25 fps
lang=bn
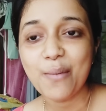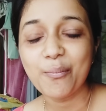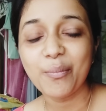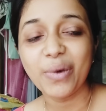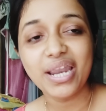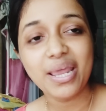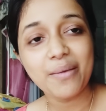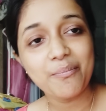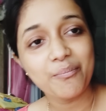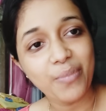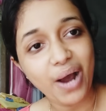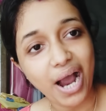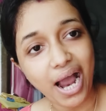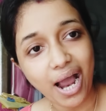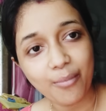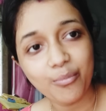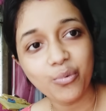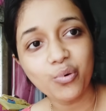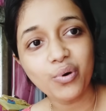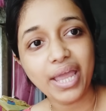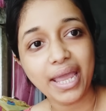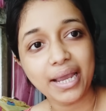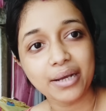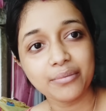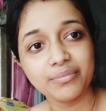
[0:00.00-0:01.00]
মানে
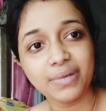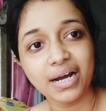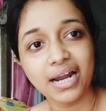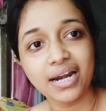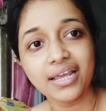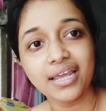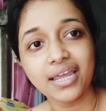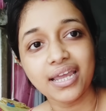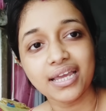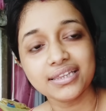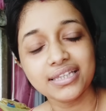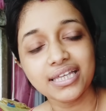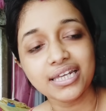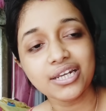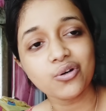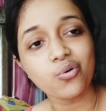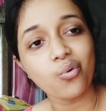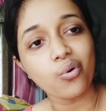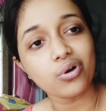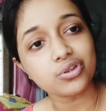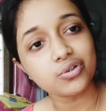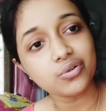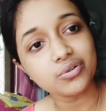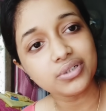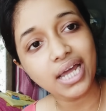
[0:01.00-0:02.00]
ভাবো এক একবারে এদের
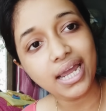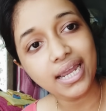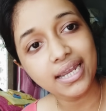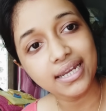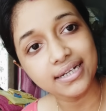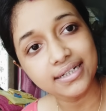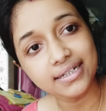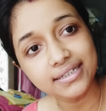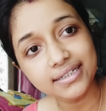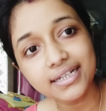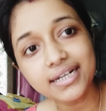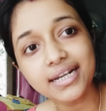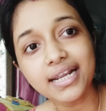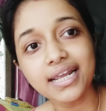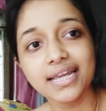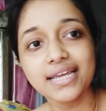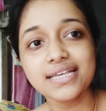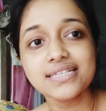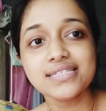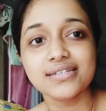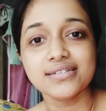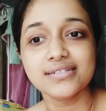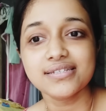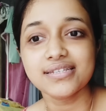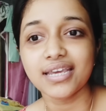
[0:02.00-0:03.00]
কতটা
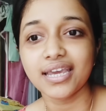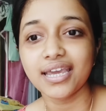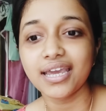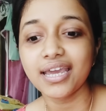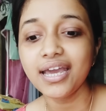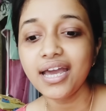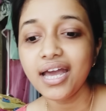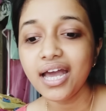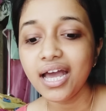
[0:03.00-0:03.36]
ইন্টারেস্ট যে